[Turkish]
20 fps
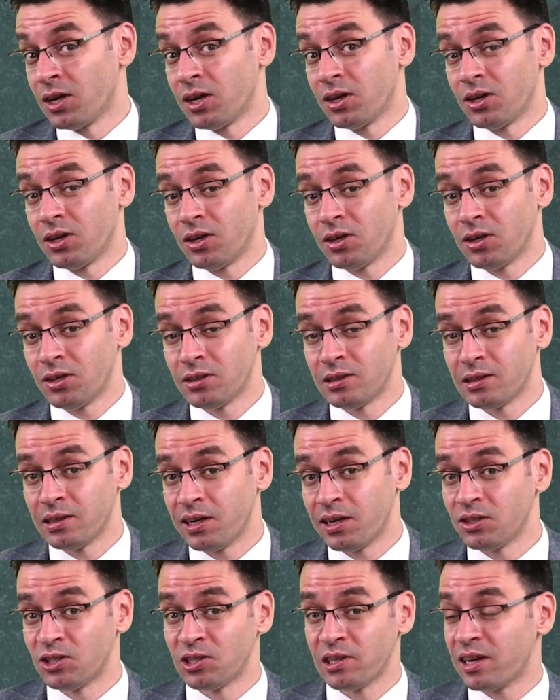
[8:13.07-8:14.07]
e,
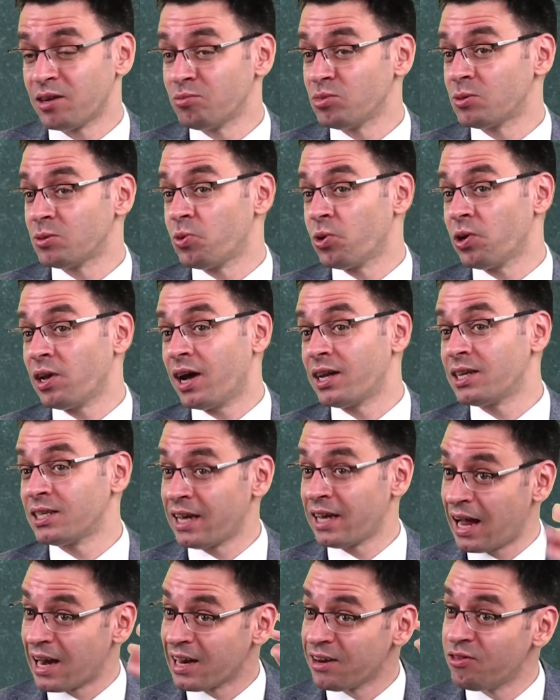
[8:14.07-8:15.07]
izleyicilerimiz böyle hani
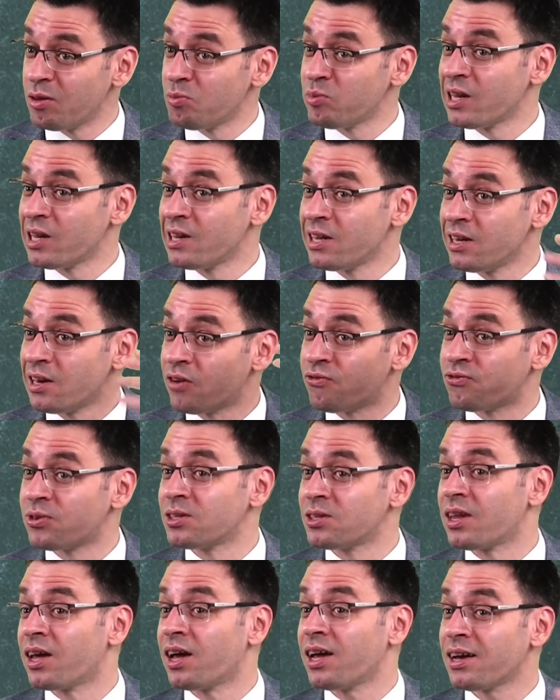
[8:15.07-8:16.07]
yerli ve milli
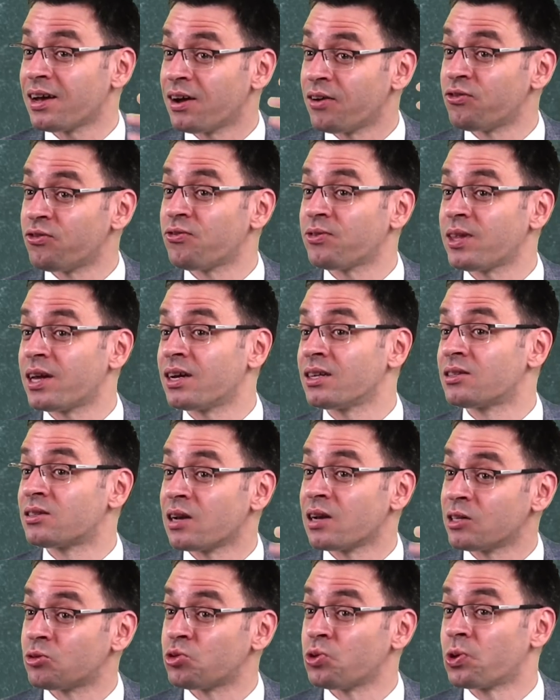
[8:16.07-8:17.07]
lafını da hafiften
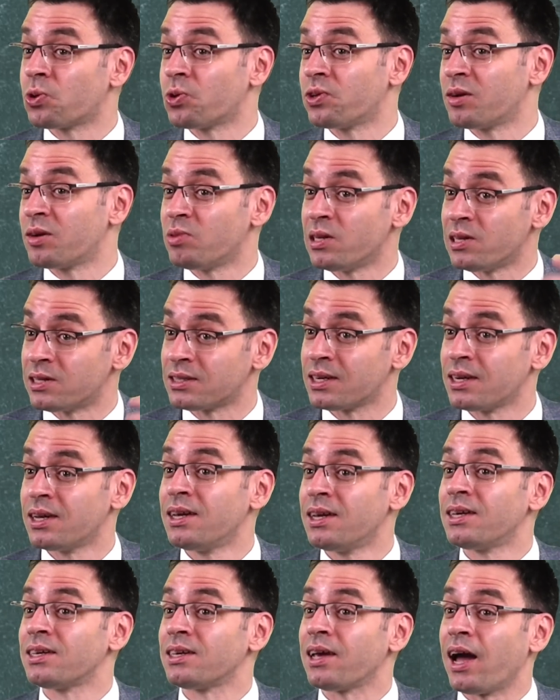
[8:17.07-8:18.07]
hatırlatıyor olabilir.
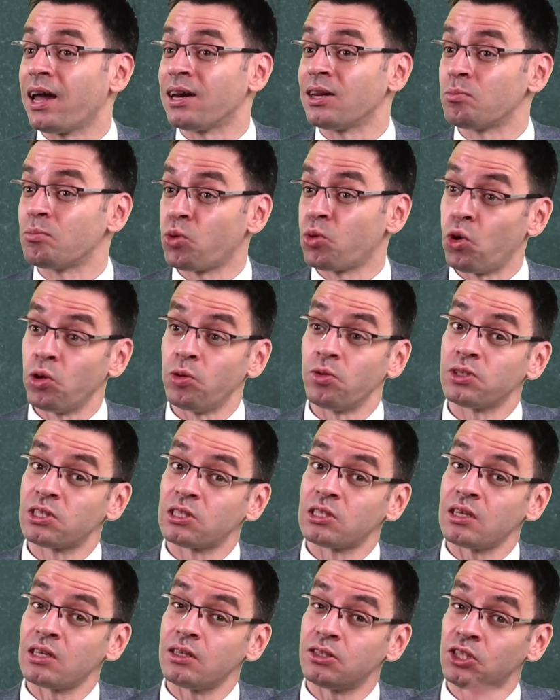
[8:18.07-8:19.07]
Yani bol
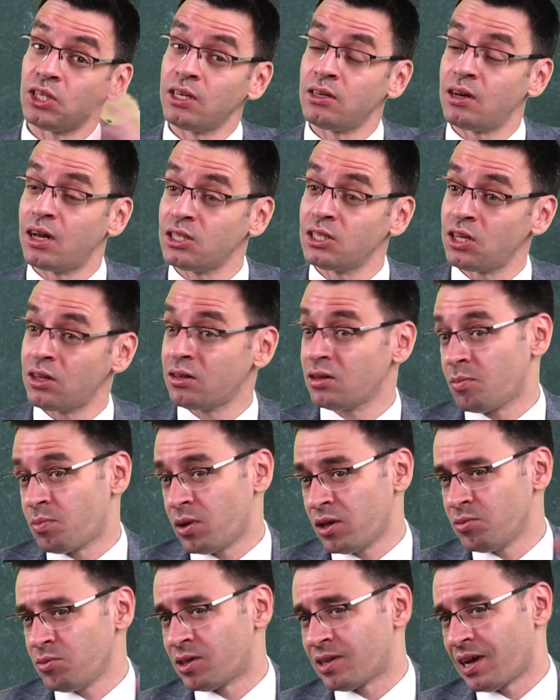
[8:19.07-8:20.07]
sadece ihracat
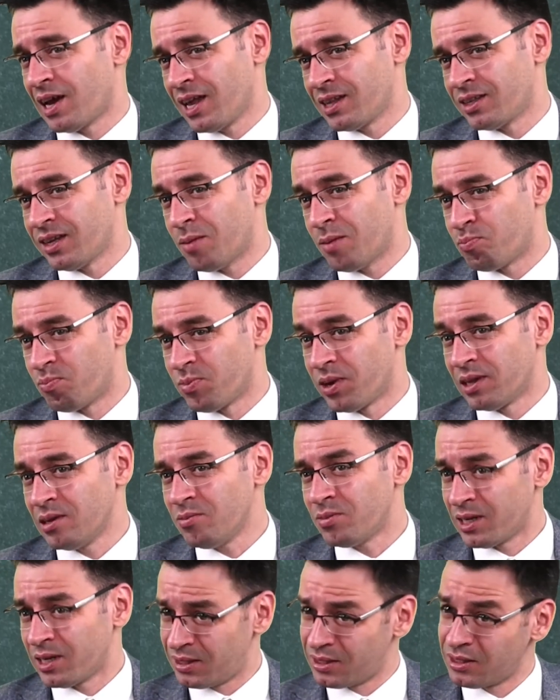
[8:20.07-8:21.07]
yapalım, ithalat yapmayalım.
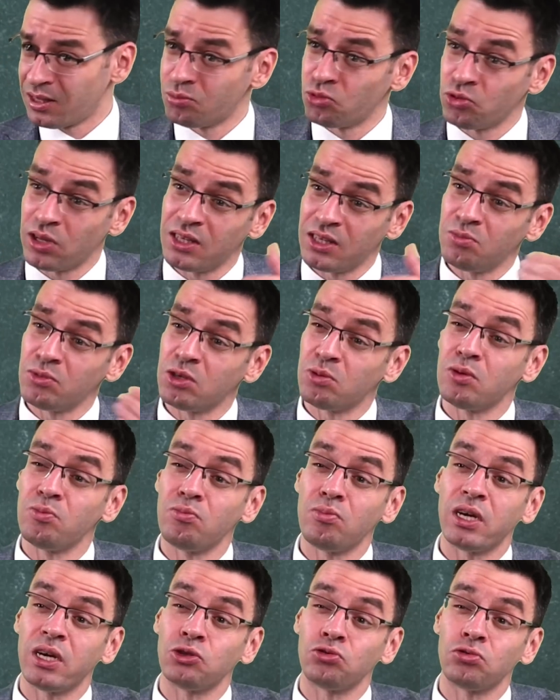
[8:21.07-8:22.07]
Aslında bu dediğim gibi
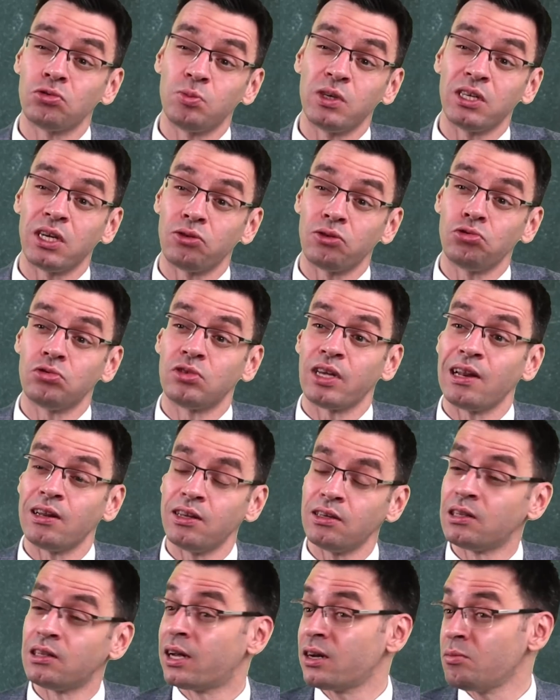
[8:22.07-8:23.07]
1500-1750
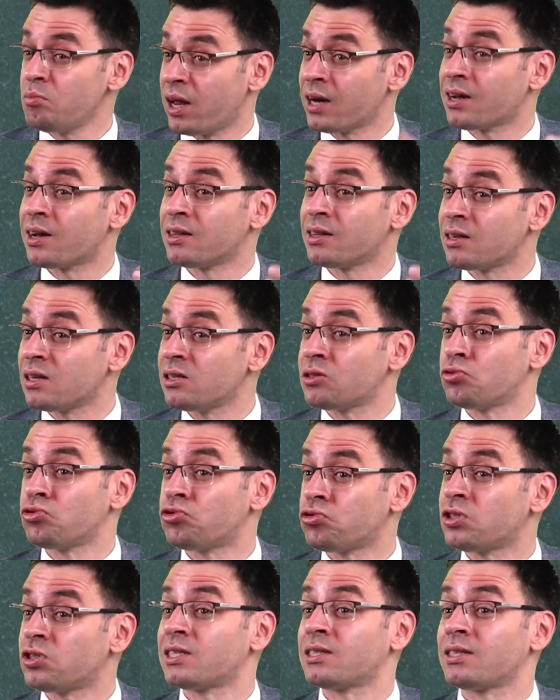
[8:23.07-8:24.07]
yılların merkantilist
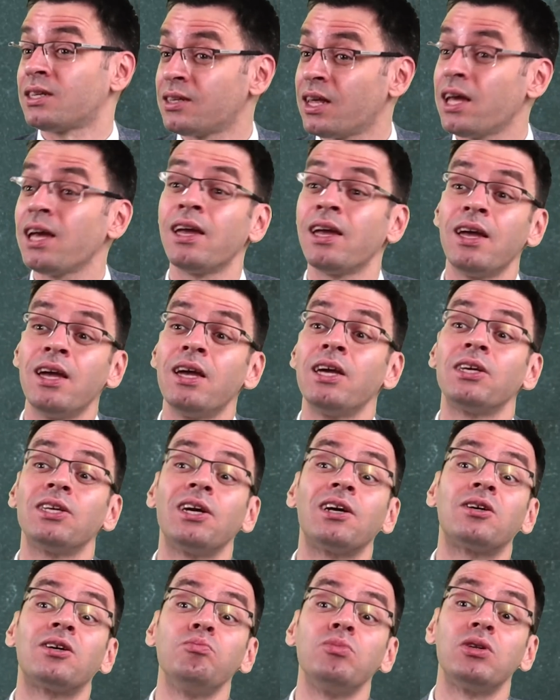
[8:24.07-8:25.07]
düşüncesine de
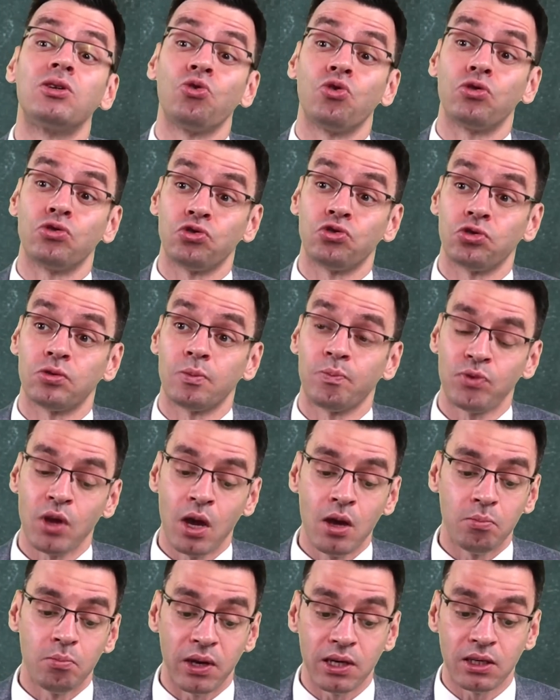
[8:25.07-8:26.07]
yakın bir görüş.
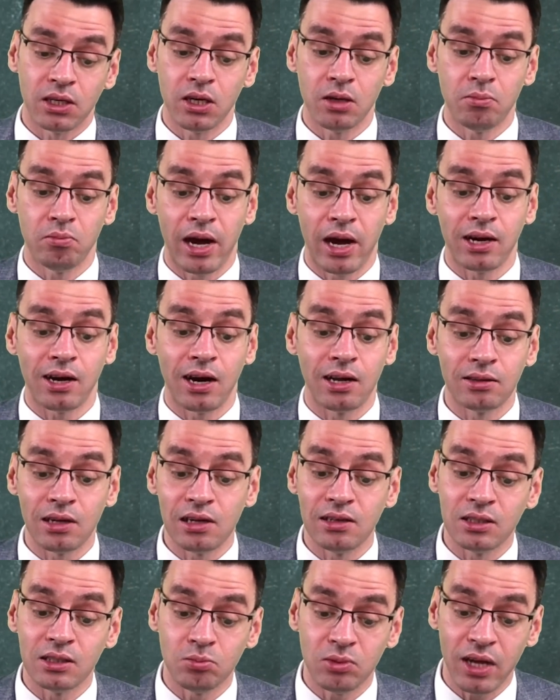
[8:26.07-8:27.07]
Peki
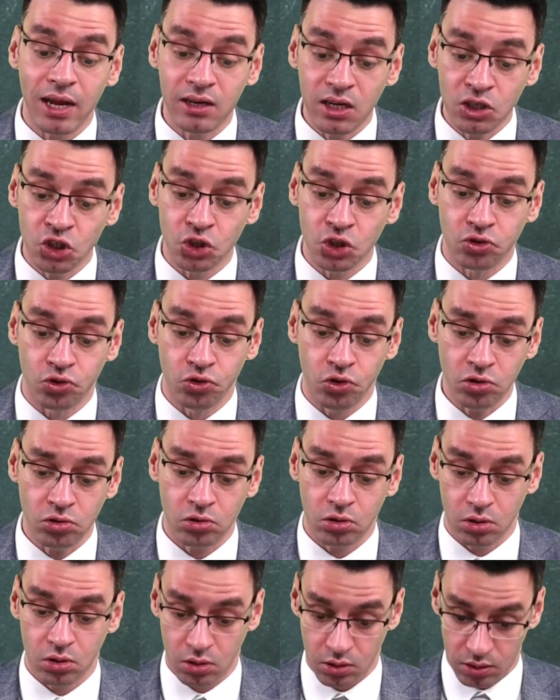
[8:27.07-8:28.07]
merkantilizmden ne çıkıyor
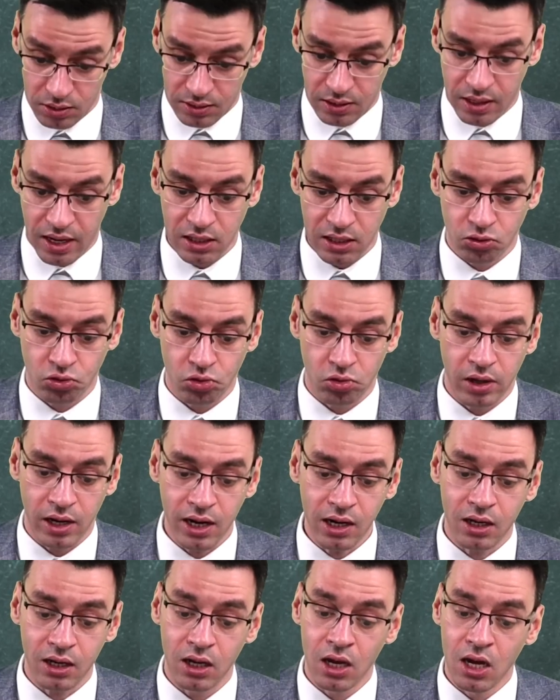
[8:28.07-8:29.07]
siyasi
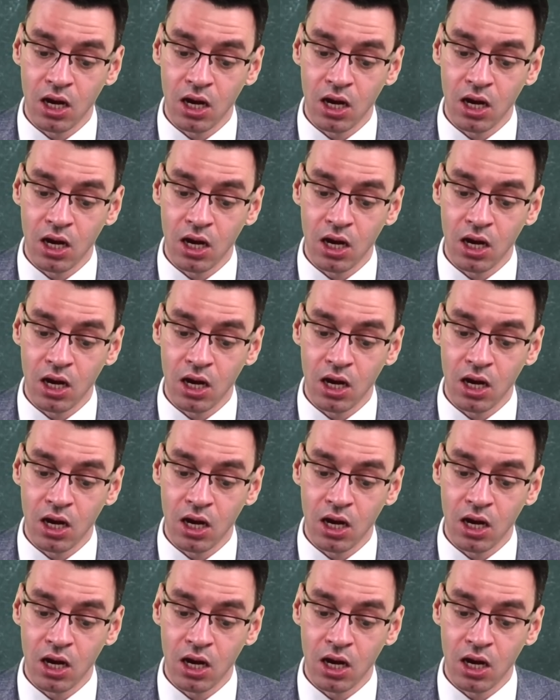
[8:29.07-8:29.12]
olarak?